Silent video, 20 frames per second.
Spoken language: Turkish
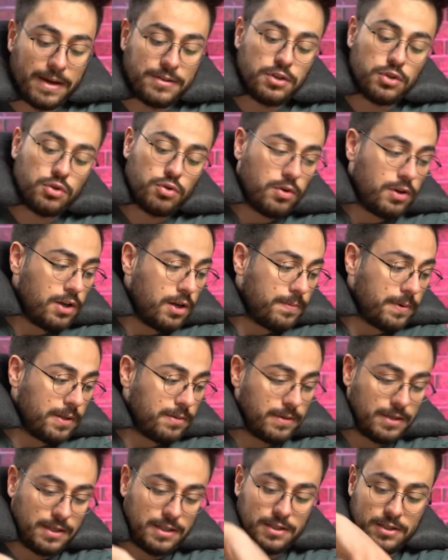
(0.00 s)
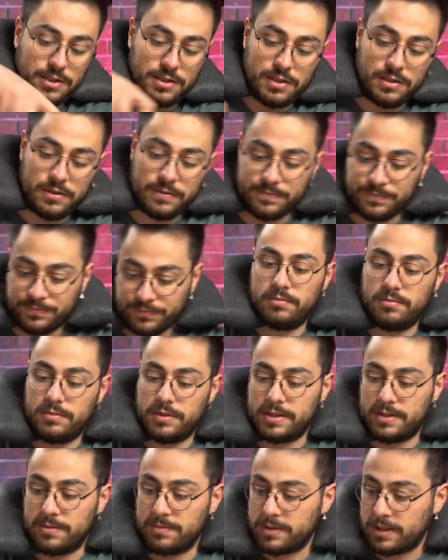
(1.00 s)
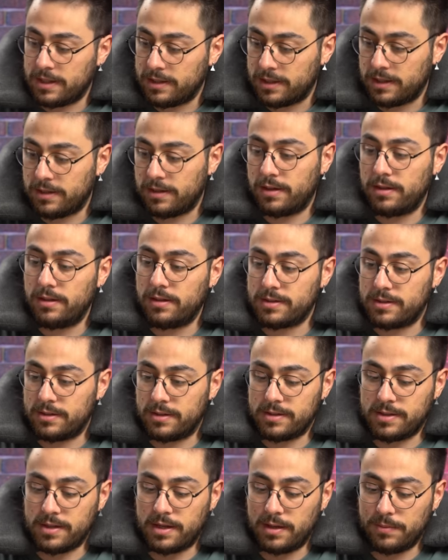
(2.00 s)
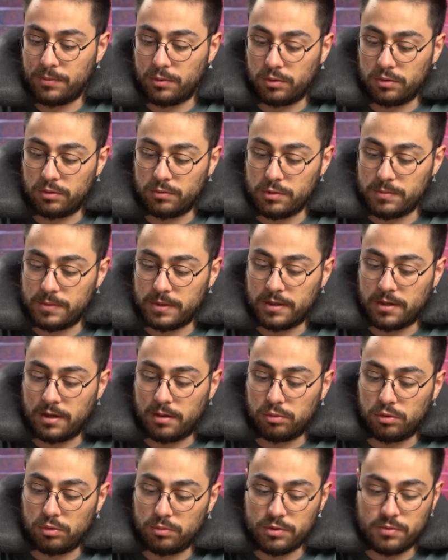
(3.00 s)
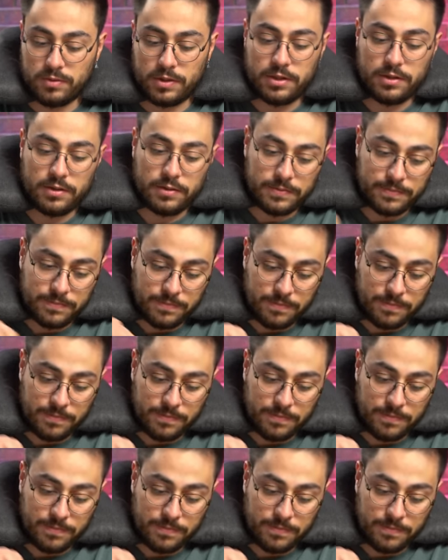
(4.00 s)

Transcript: Bence şöyle yapalım arkadaşlar. Bizim zaten hali hazırda sahip olduğumuz bir kablomuz var.